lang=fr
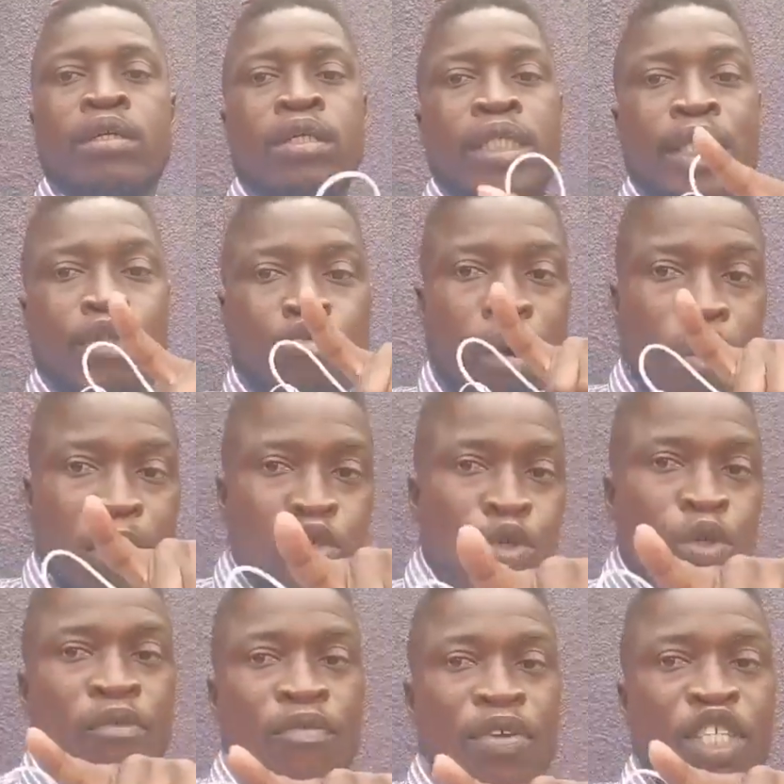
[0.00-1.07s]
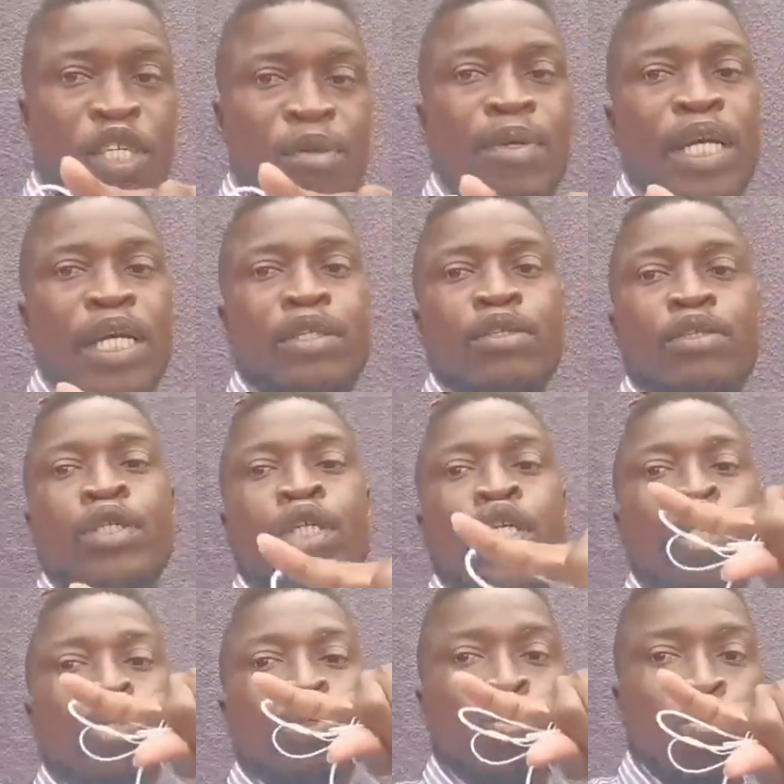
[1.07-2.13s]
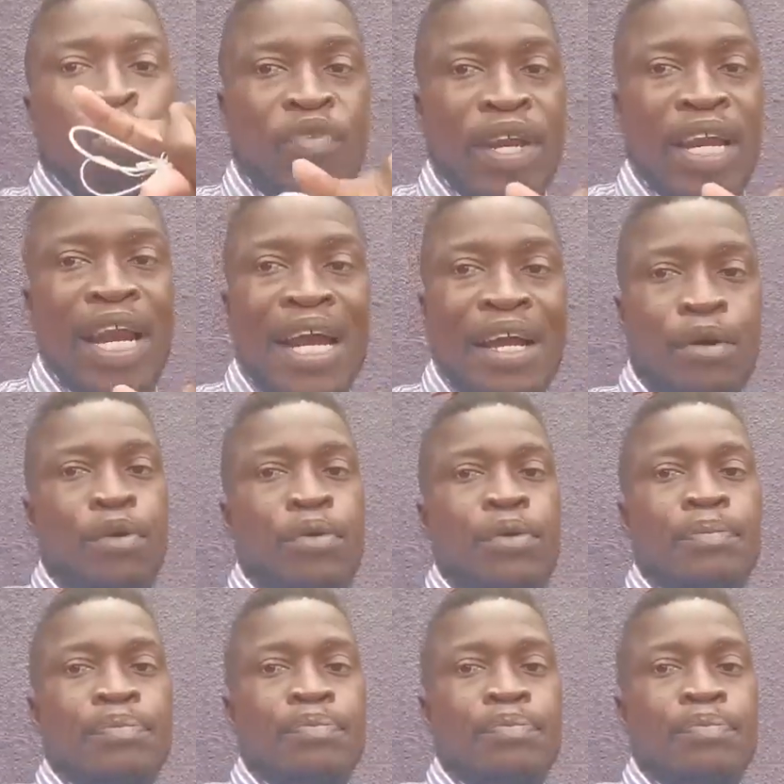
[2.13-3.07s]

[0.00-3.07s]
Si toi-même tu réfléchis bien, tu trouverais là que